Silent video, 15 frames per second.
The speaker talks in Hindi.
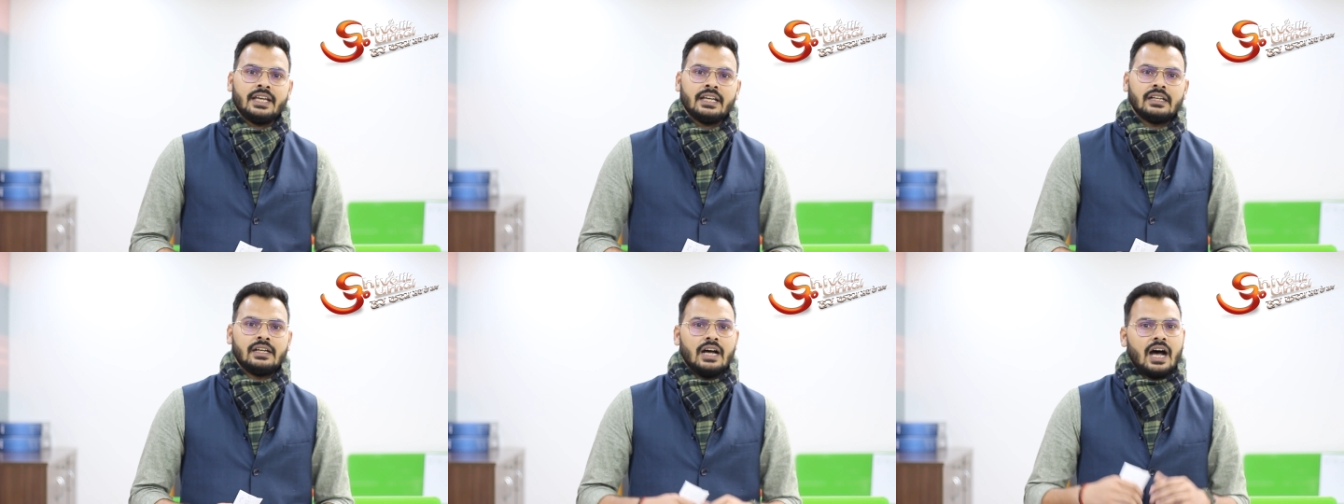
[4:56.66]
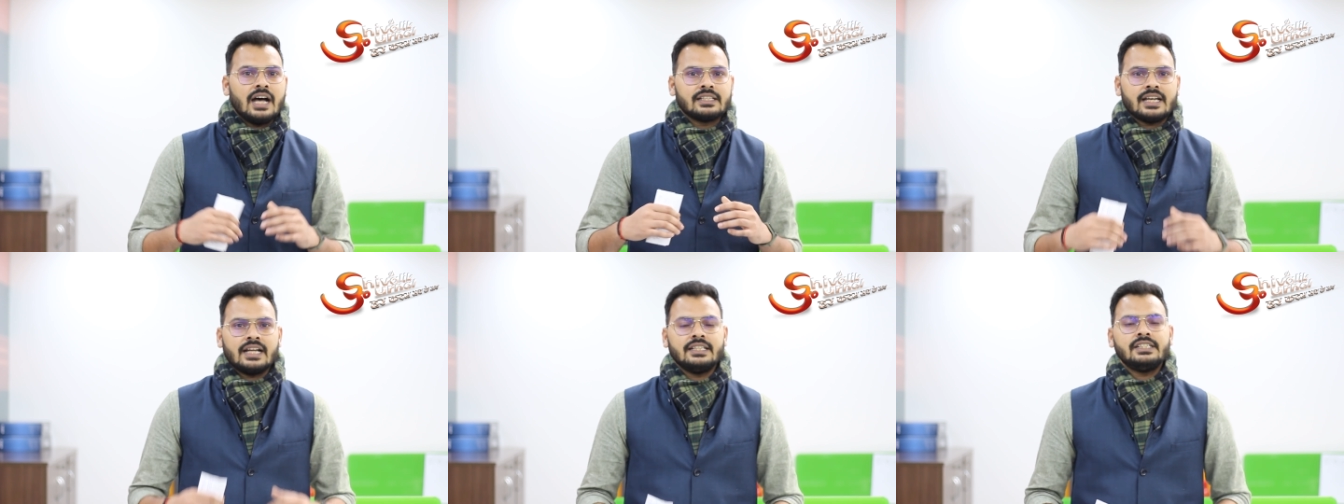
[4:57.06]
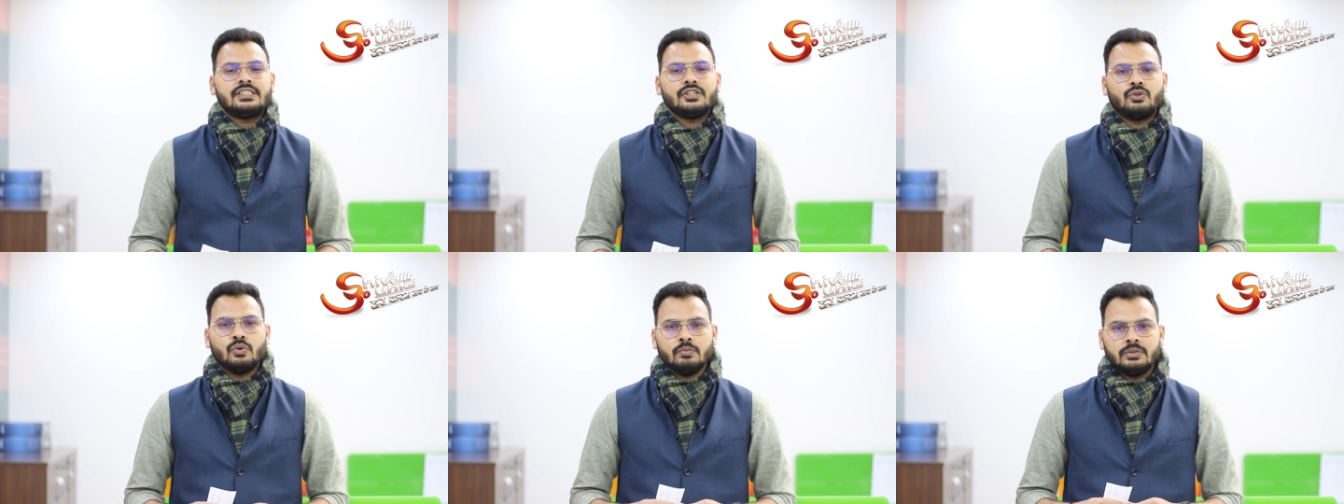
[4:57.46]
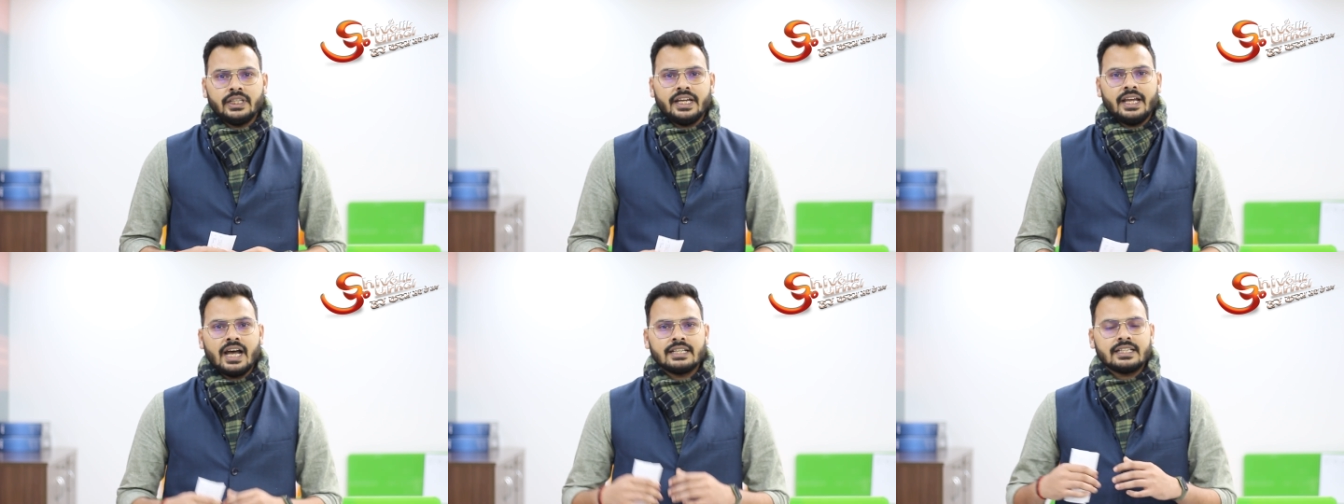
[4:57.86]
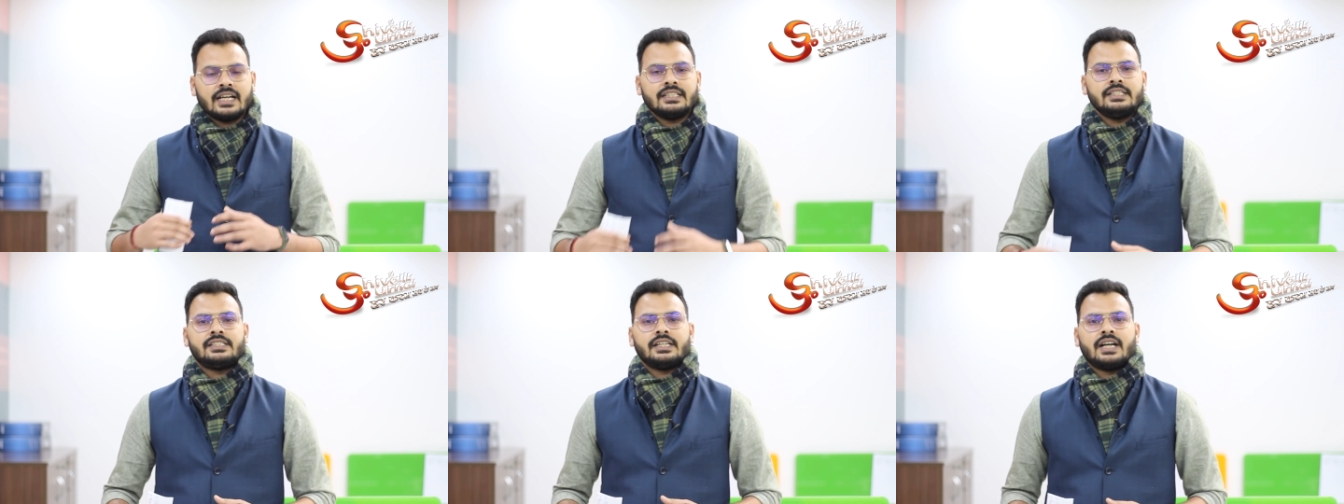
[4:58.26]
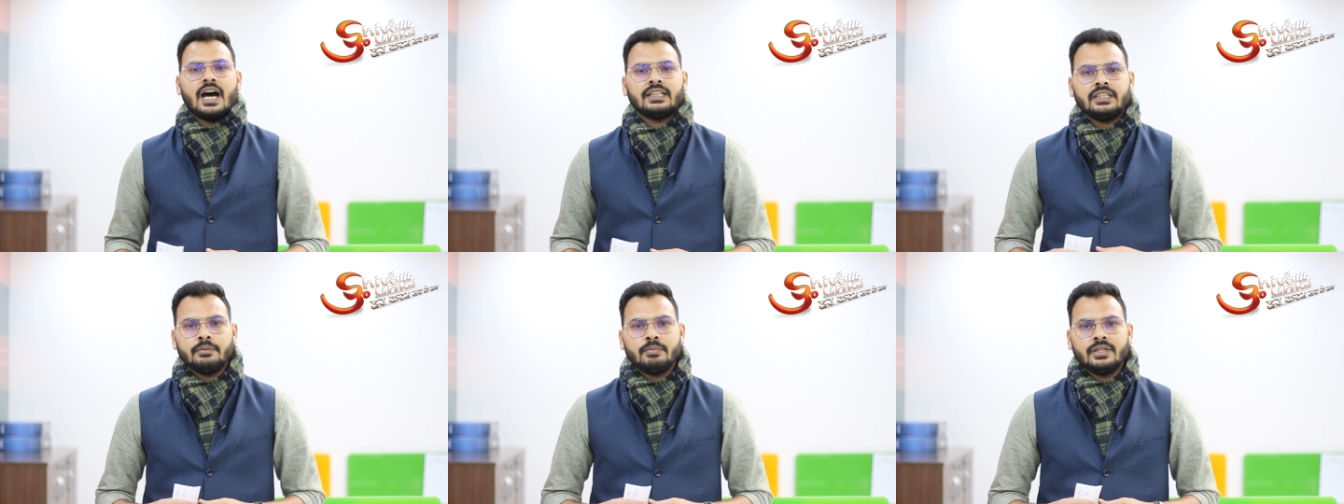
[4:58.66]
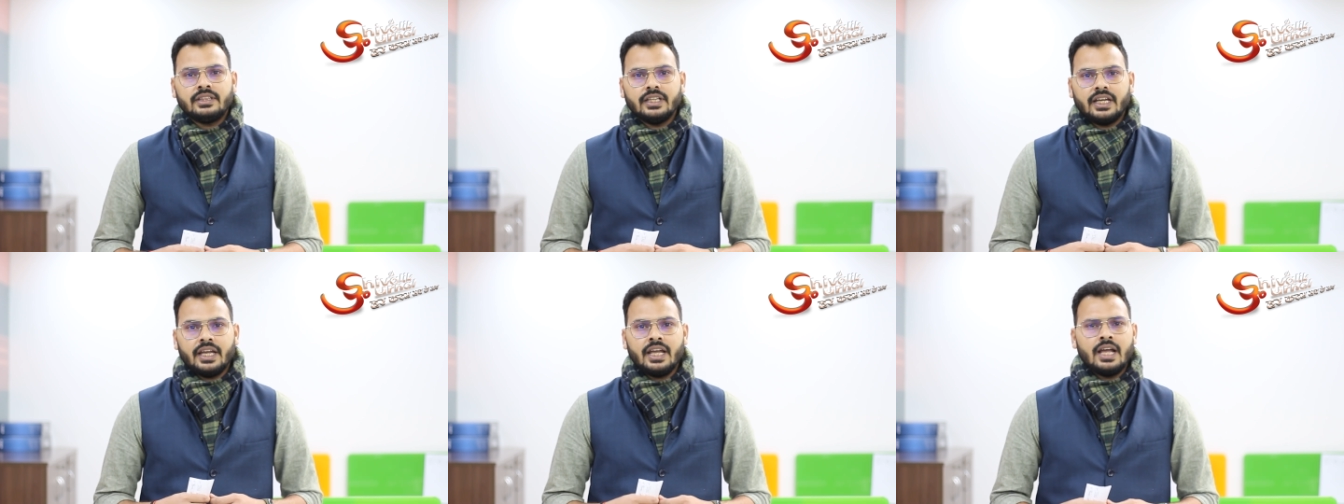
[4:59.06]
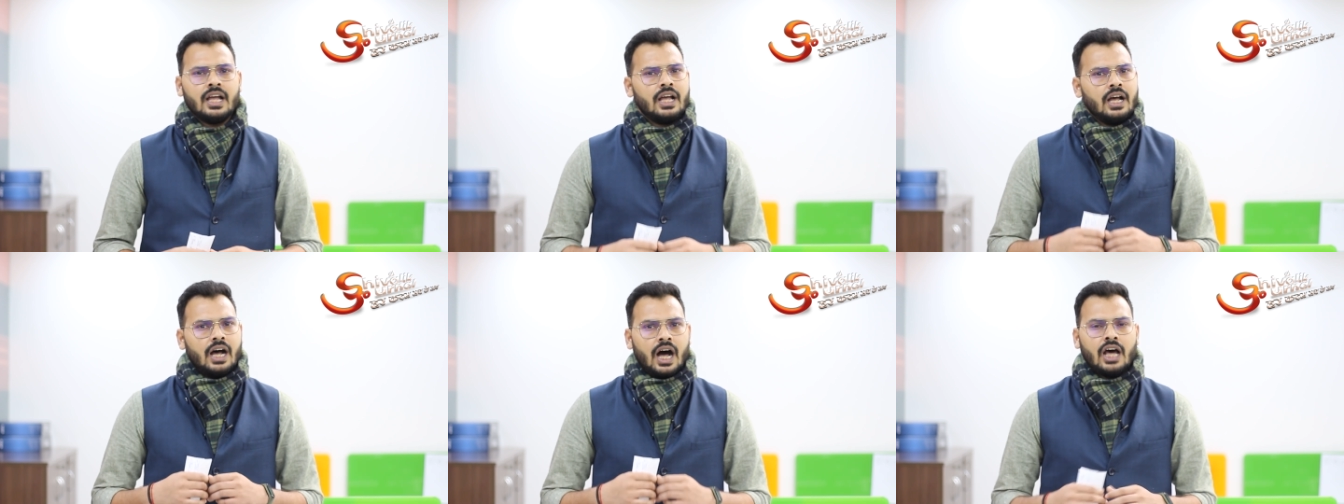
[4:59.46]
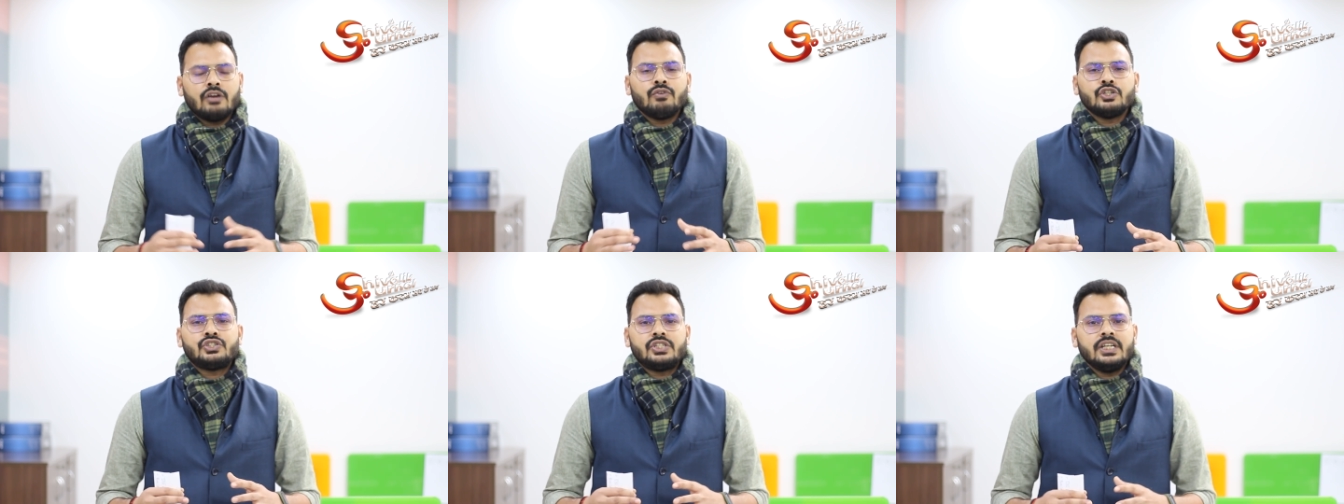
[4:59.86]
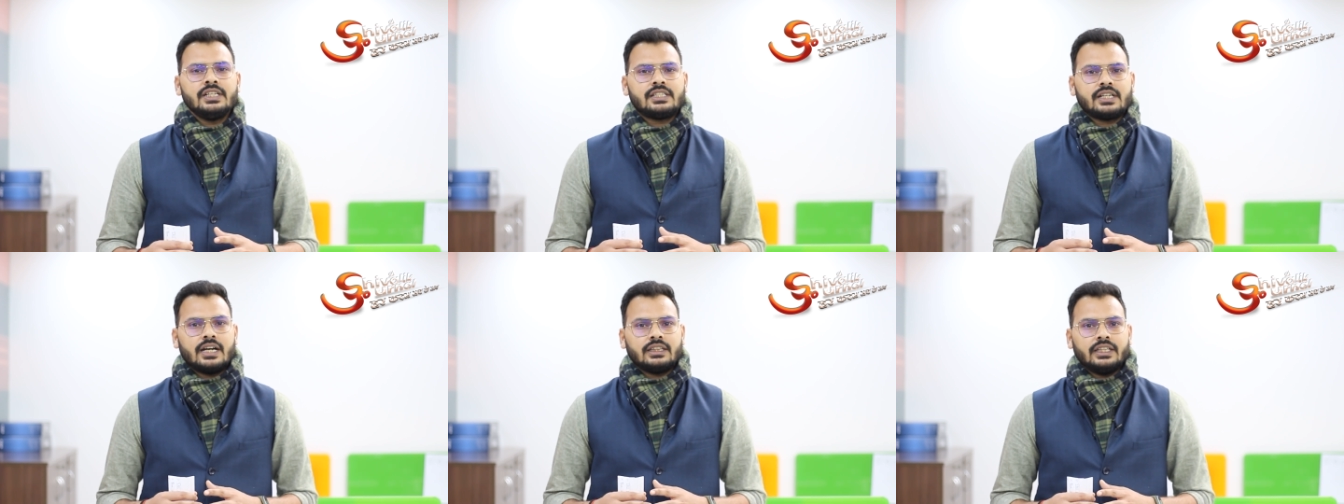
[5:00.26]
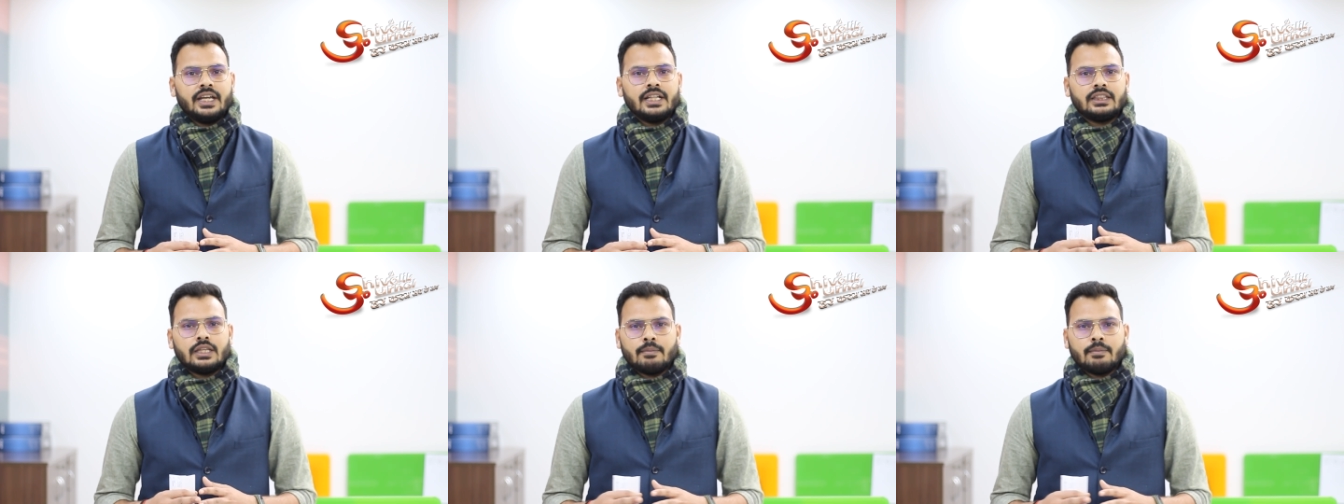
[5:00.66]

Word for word: हैं आजादी से घूमते हैं आजादी से खाते पीते हैं हर वो चीज करते हैं